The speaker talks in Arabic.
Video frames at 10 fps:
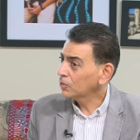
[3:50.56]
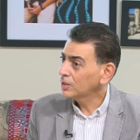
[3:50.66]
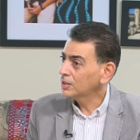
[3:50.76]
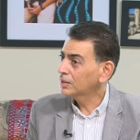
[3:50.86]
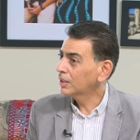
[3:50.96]

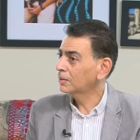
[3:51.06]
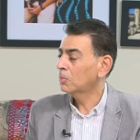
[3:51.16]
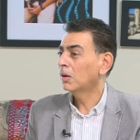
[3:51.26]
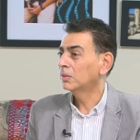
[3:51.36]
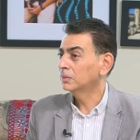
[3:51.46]
فيه جدا
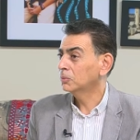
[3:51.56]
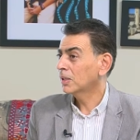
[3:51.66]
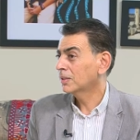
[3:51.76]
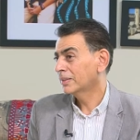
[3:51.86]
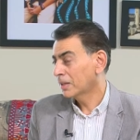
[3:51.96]
طبعا
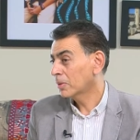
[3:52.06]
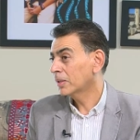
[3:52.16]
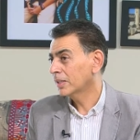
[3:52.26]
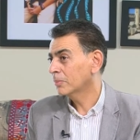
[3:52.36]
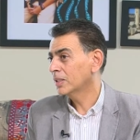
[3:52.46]
وهذا دائما
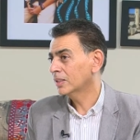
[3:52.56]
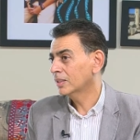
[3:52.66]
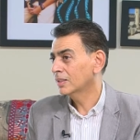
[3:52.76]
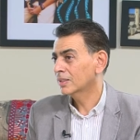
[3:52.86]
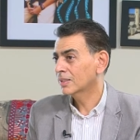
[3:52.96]
احنا
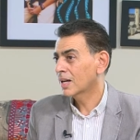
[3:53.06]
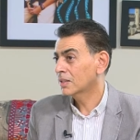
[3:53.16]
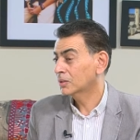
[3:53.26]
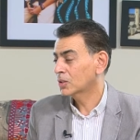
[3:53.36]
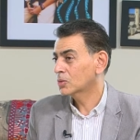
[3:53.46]
بنحكي هاي
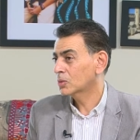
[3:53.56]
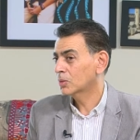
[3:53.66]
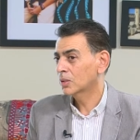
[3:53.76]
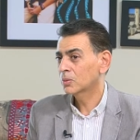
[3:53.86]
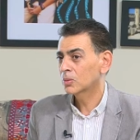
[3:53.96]

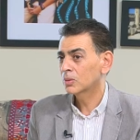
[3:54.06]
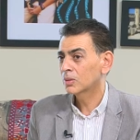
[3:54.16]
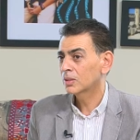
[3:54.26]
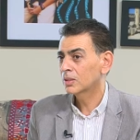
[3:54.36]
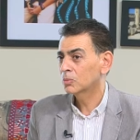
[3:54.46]
التجربة أنه
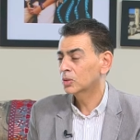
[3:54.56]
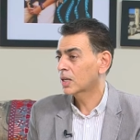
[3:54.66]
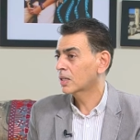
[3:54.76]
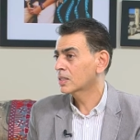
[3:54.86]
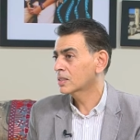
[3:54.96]

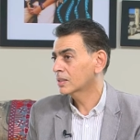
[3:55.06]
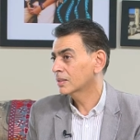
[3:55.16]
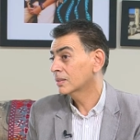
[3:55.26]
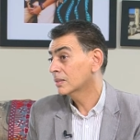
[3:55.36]
المدرس